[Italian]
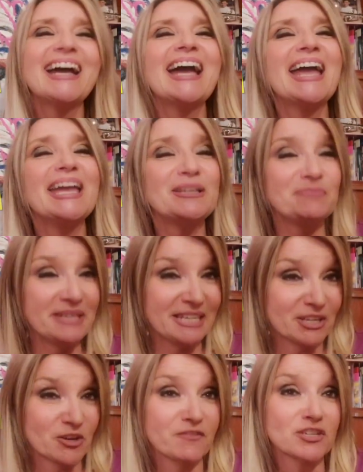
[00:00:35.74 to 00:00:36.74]
è il
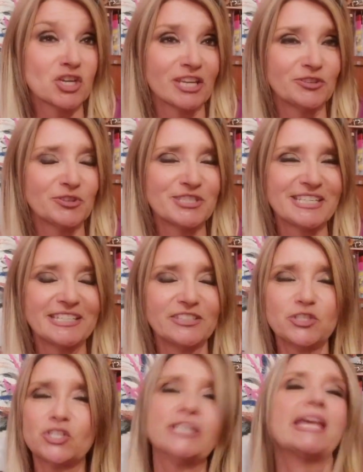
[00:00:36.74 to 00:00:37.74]

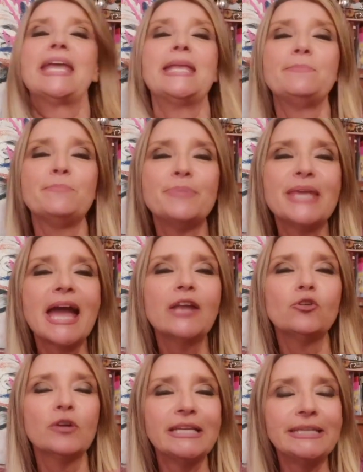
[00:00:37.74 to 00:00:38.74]
1916 e in
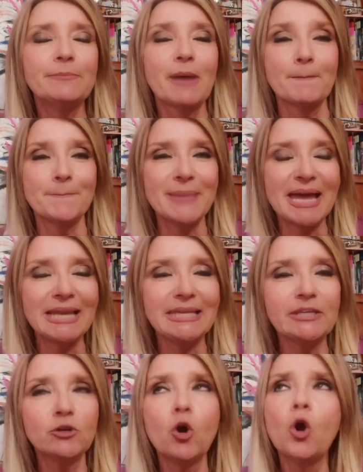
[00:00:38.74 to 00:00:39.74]
pieno clima
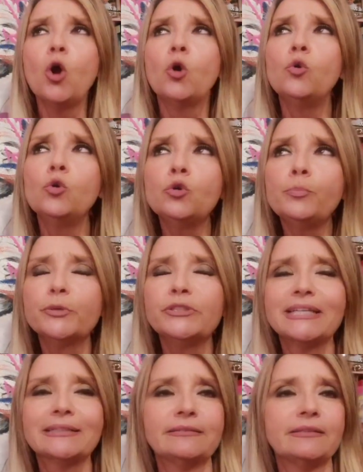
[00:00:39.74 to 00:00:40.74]
bellico un gruppo
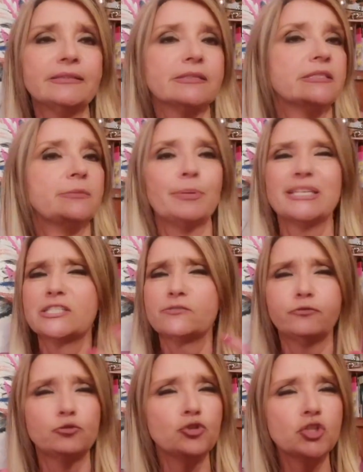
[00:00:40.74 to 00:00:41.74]
di artisti per
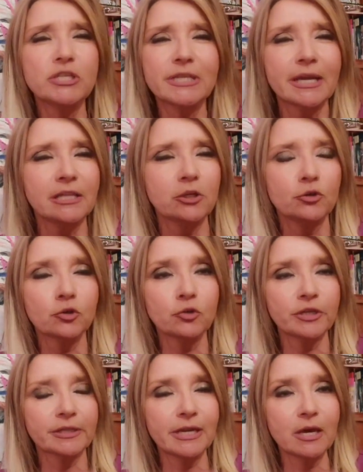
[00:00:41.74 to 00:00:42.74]
sfuggire agli
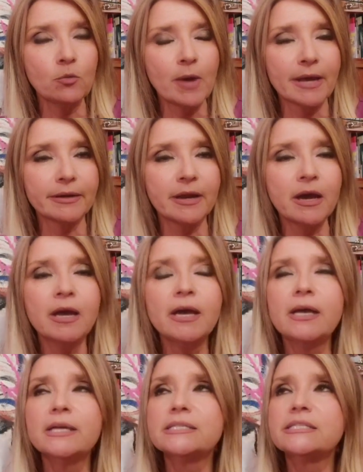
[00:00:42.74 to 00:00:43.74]
orrori della guerra
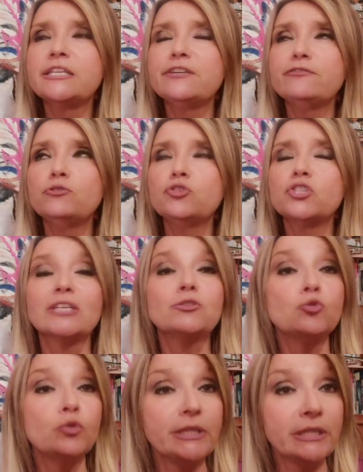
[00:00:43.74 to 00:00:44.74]
si rifugia a
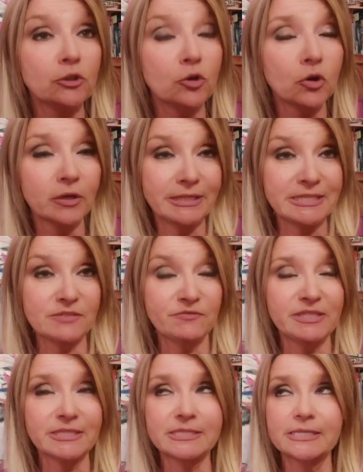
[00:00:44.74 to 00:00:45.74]
Zurigo, in
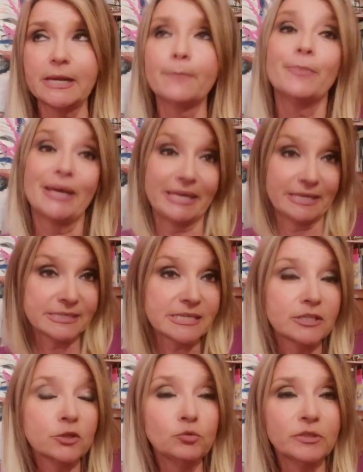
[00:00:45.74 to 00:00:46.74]
Svizzera, paese
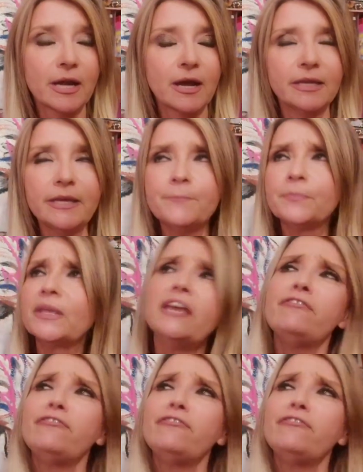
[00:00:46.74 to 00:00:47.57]
neutrale, e